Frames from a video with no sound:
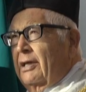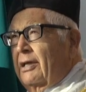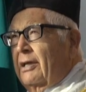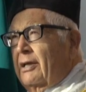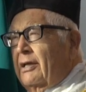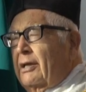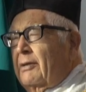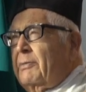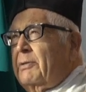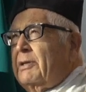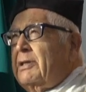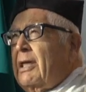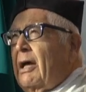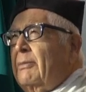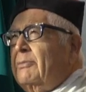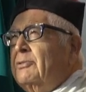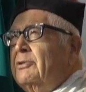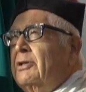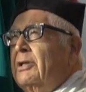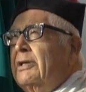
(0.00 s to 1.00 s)

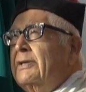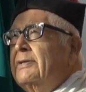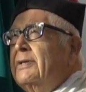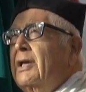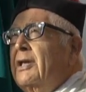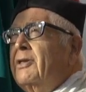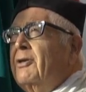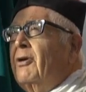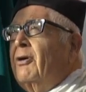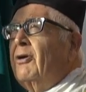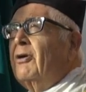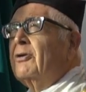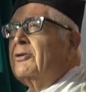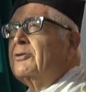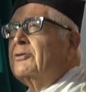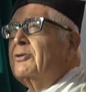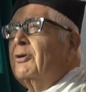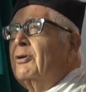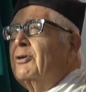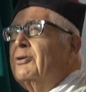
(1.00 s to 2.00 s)
repitámosle, Señor,
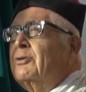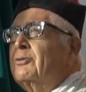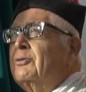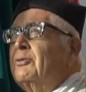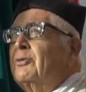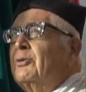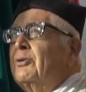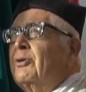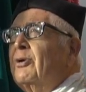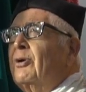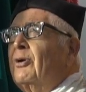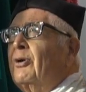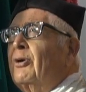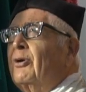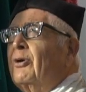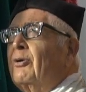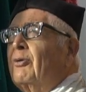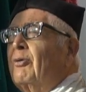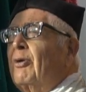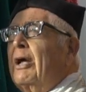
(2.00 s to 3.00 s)
soy
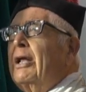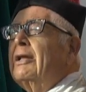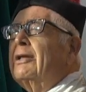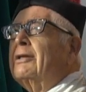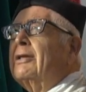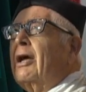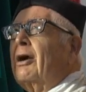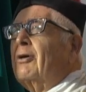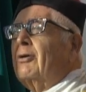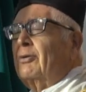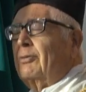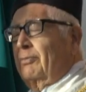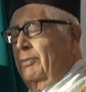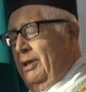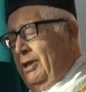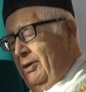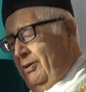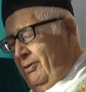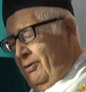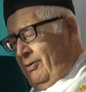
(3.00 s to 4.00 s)
tuyo, cuenta
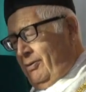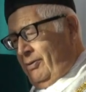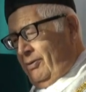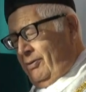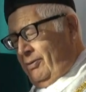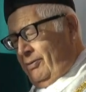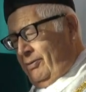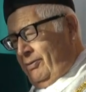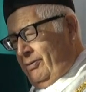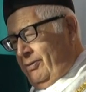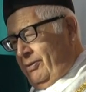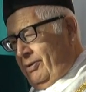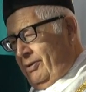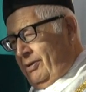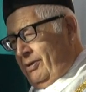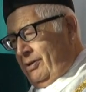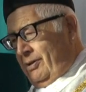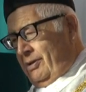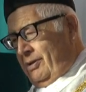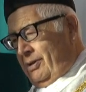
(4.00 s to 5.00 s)
conmigo.
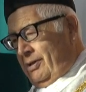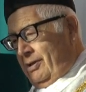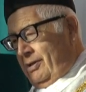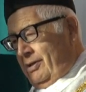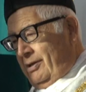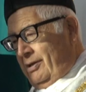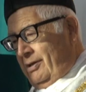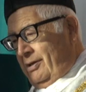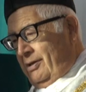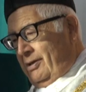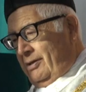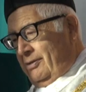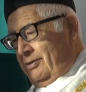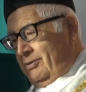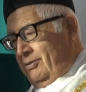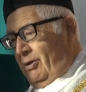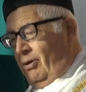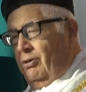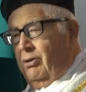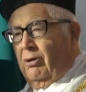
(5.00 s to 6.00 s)

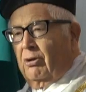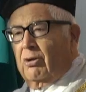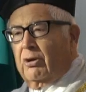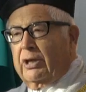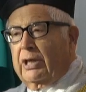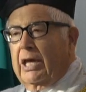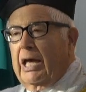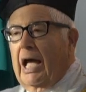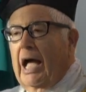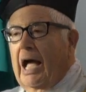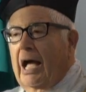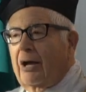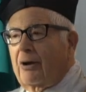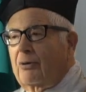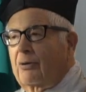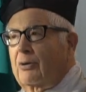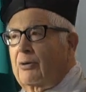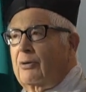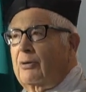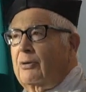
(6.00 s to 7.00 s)
Todo lo que
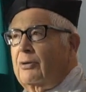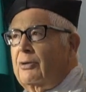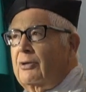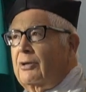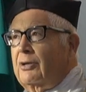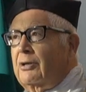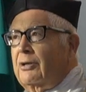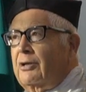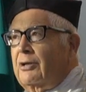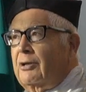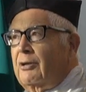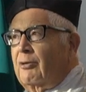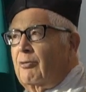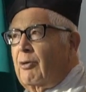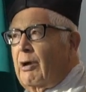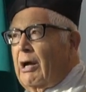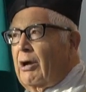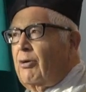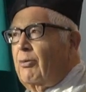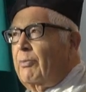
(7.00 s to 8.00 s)
hago,
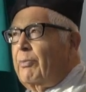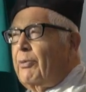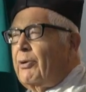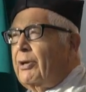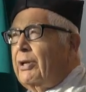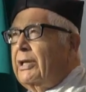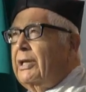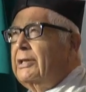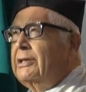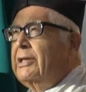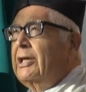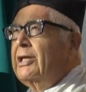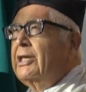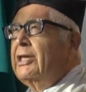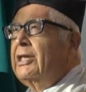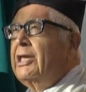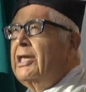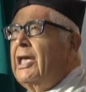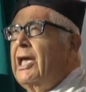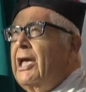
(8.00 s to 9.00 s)
lo hago porque te
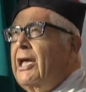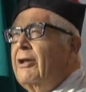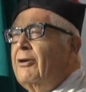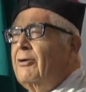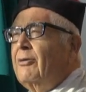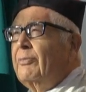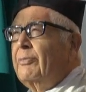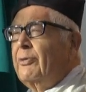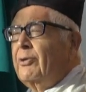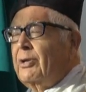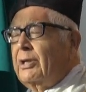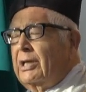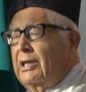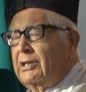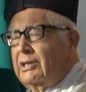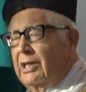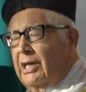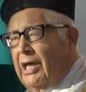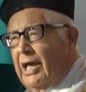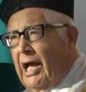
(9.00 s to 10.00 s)
quiero, porque
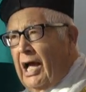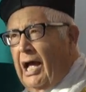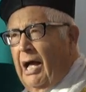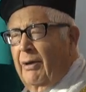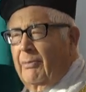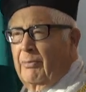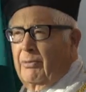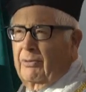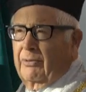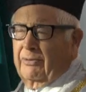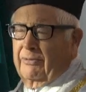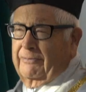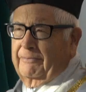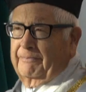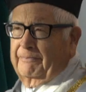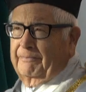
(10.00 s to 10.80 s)
te amo.